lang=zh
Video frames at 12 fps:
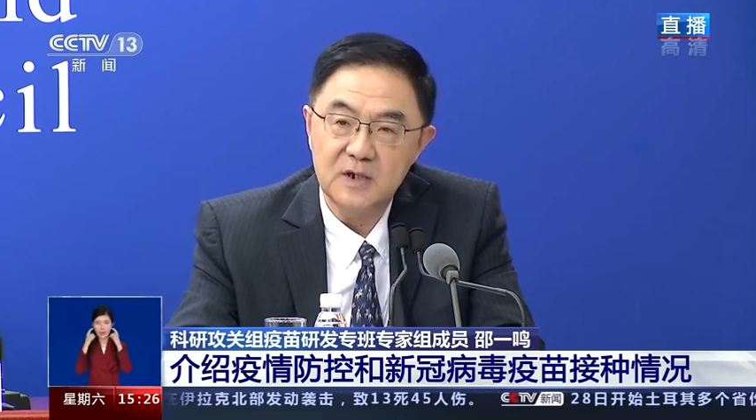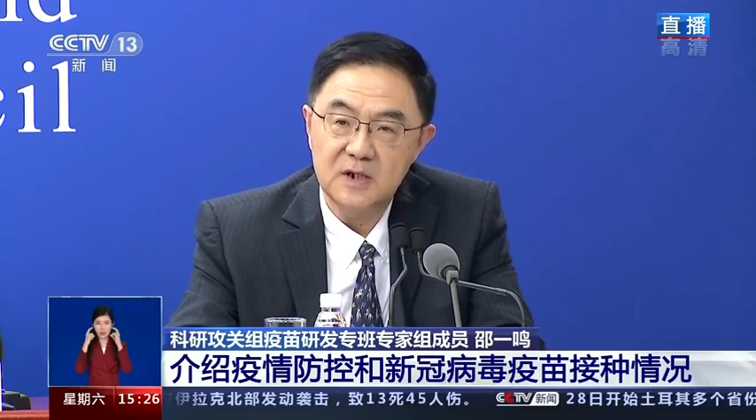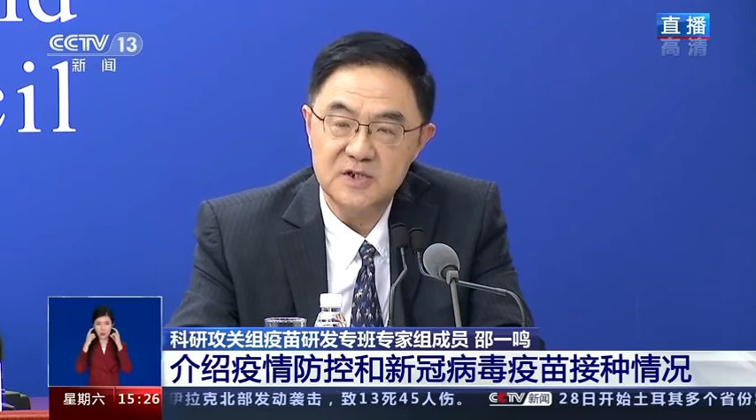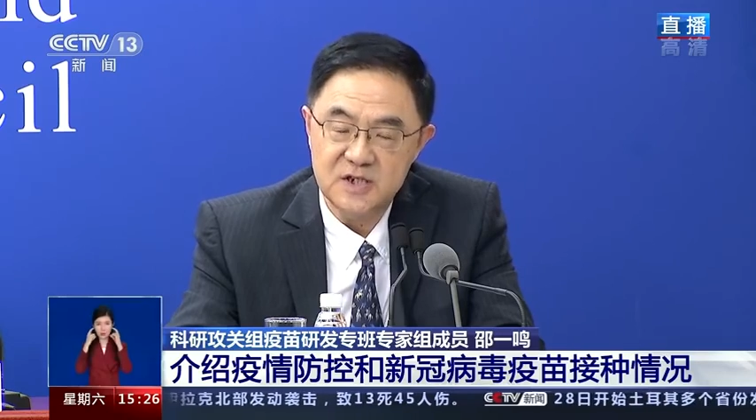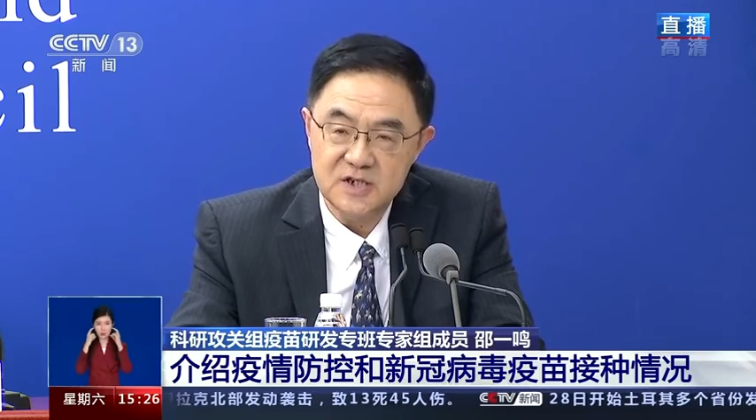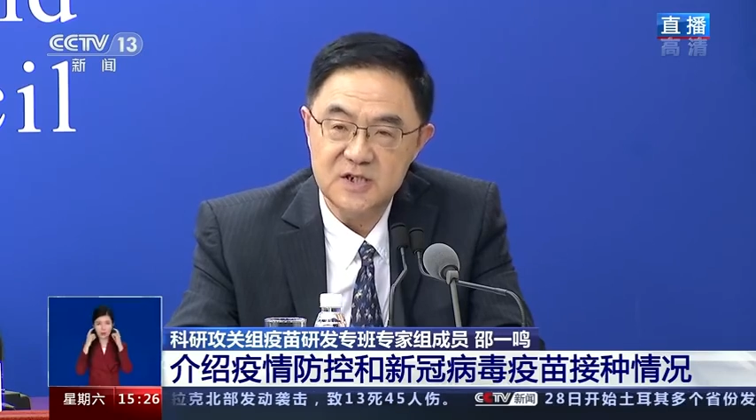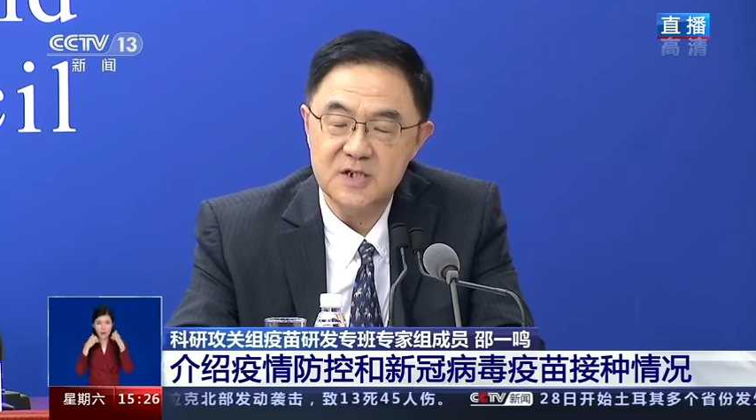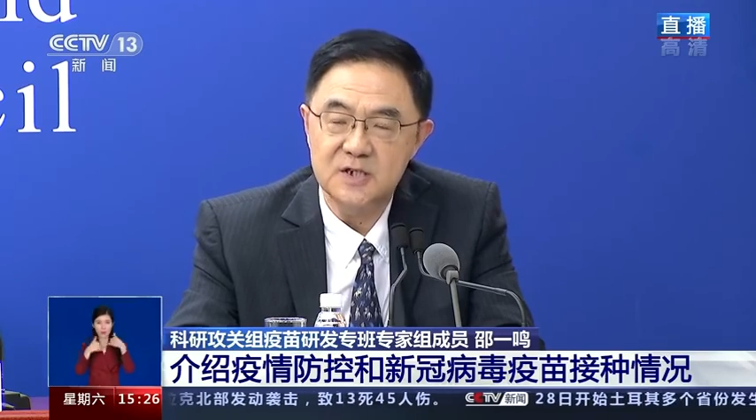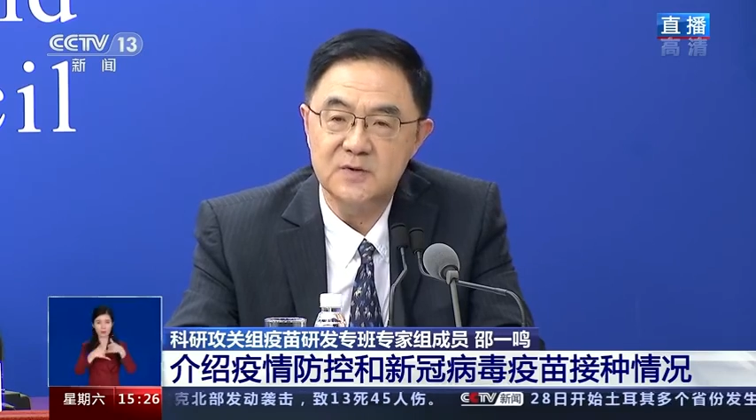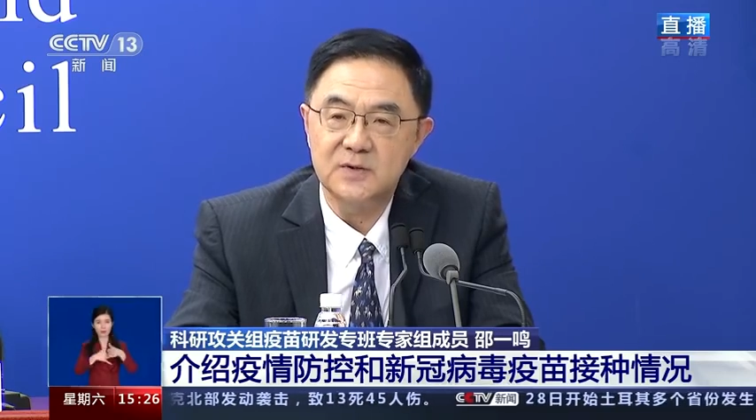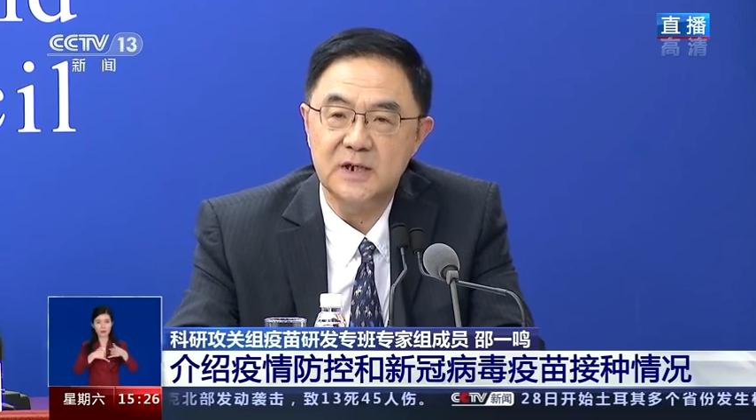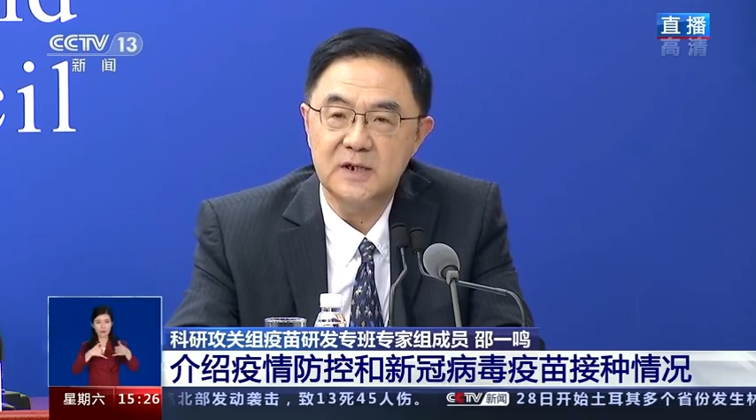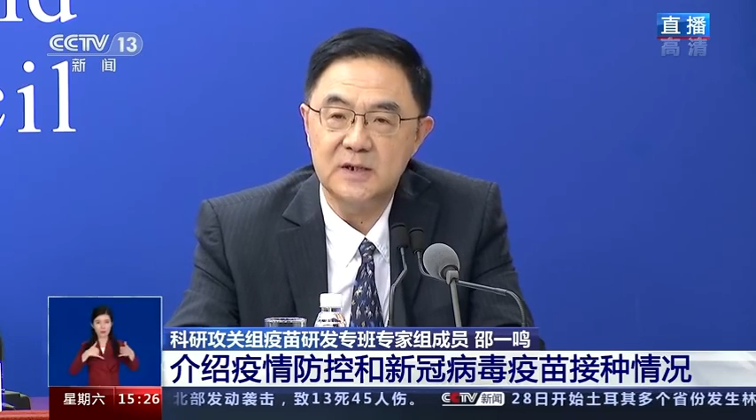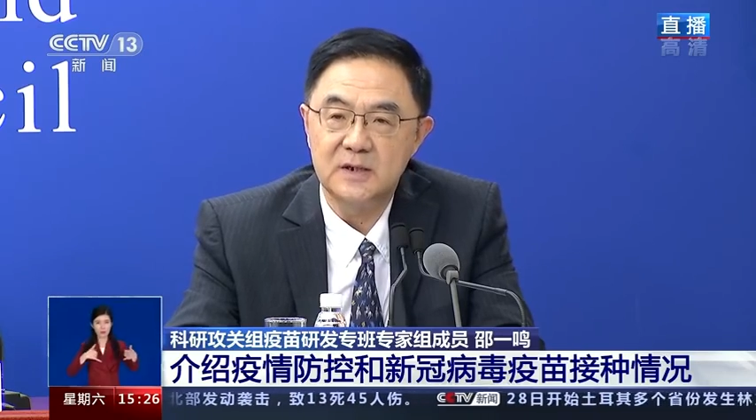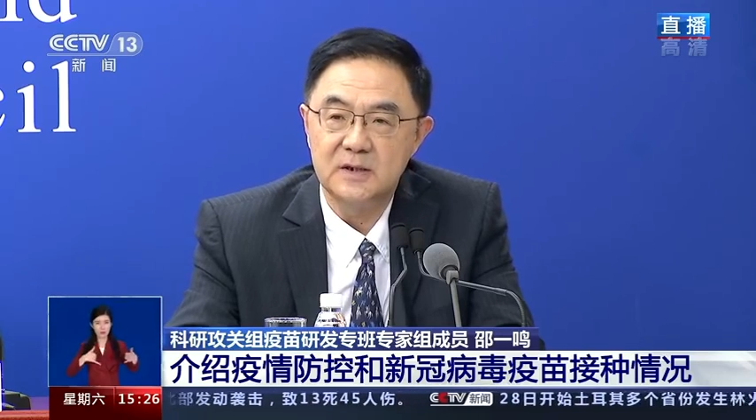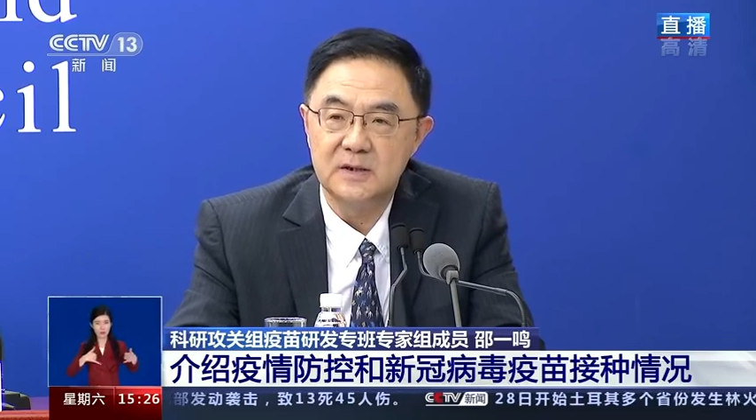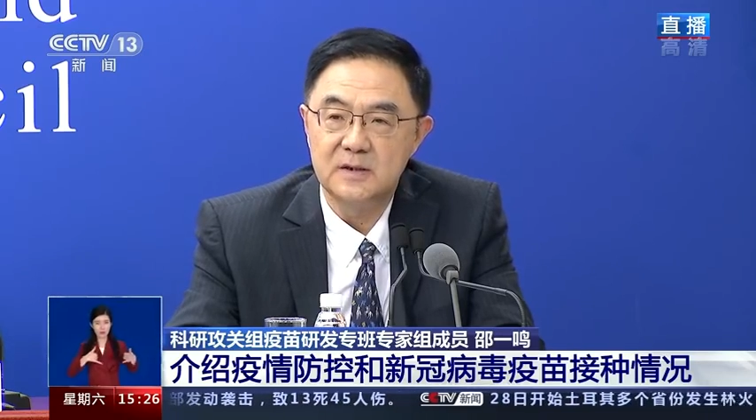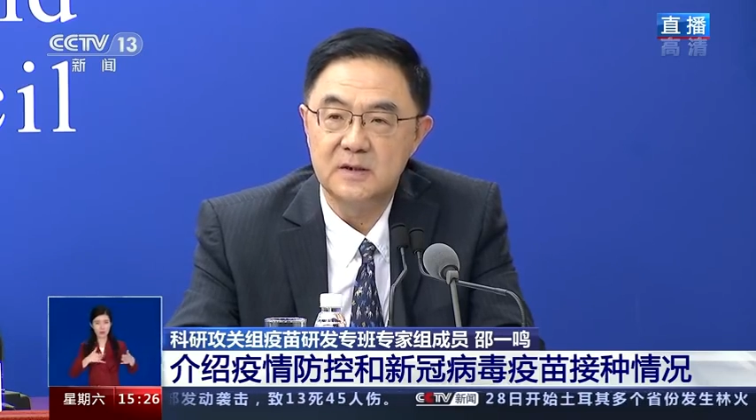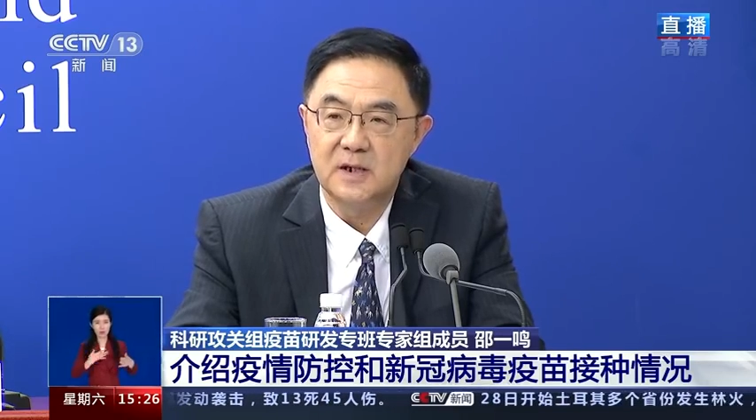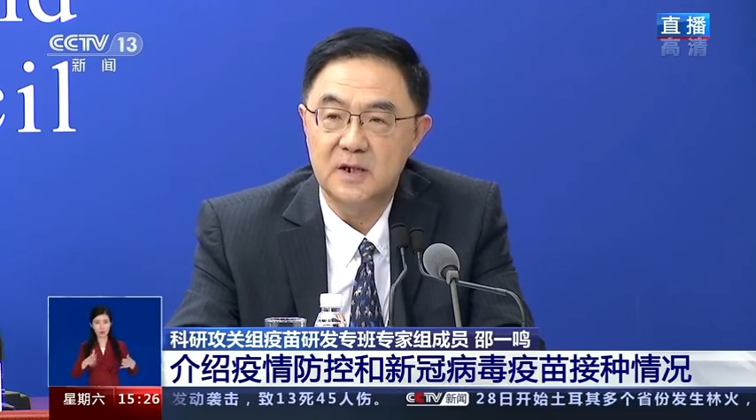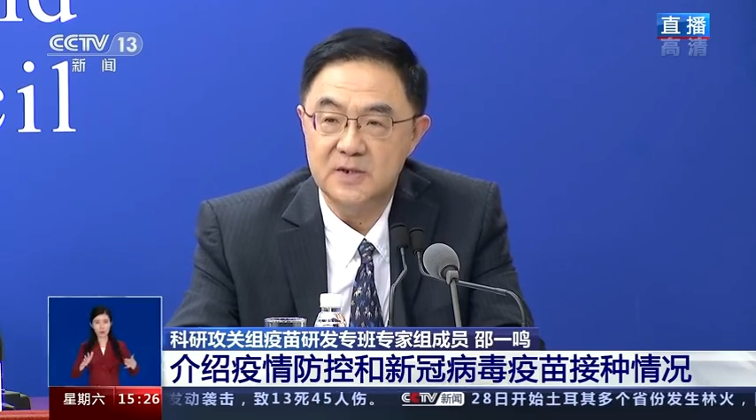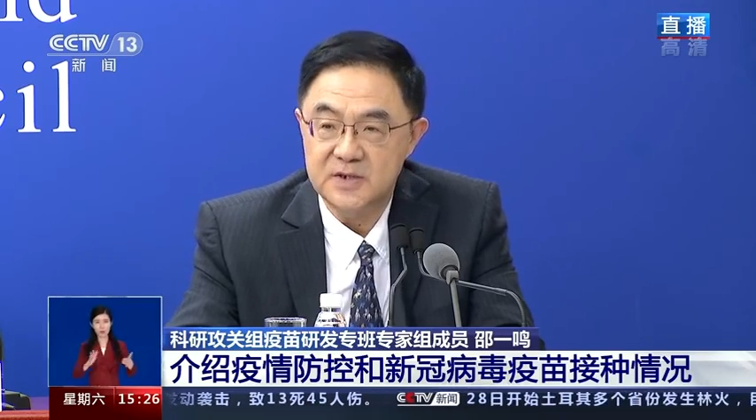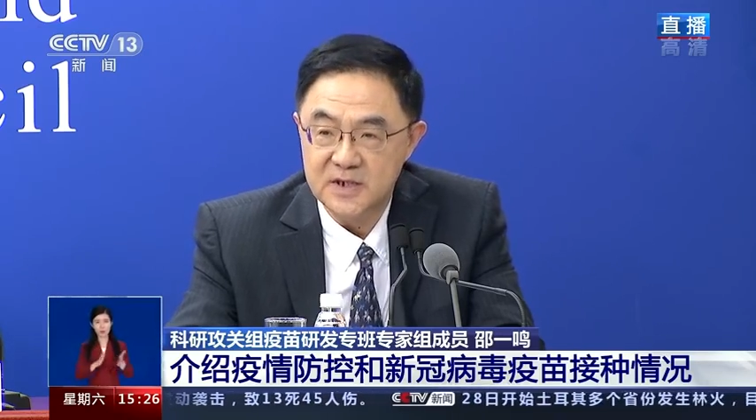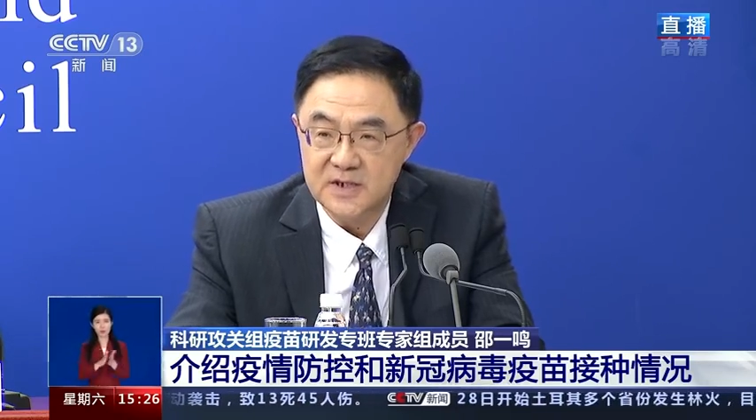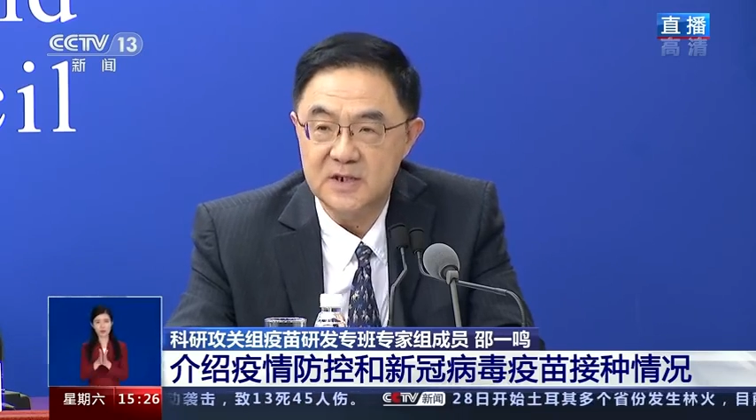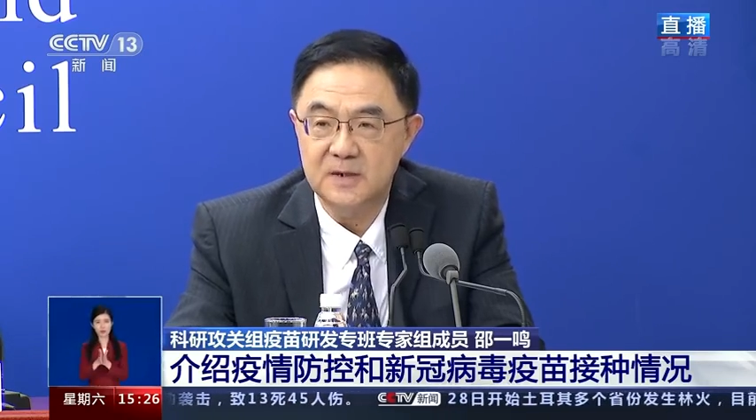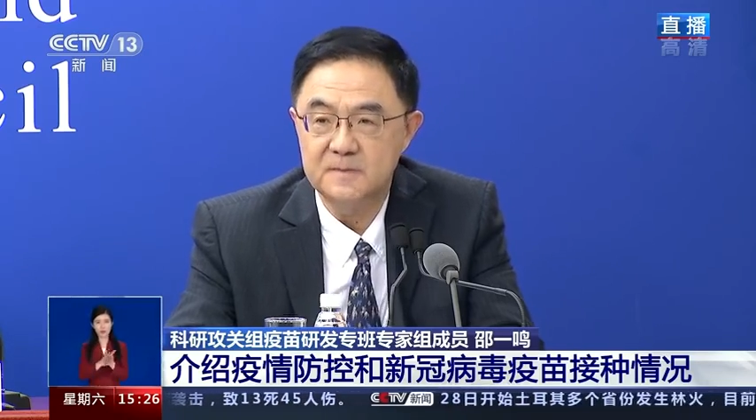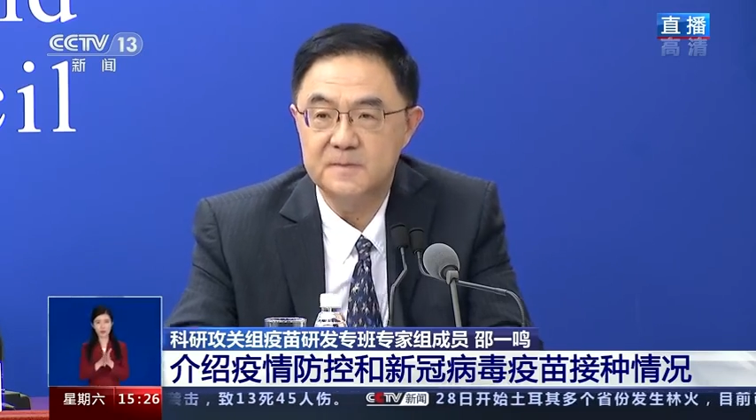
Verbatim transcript: 和清洗手等。好，谢谢。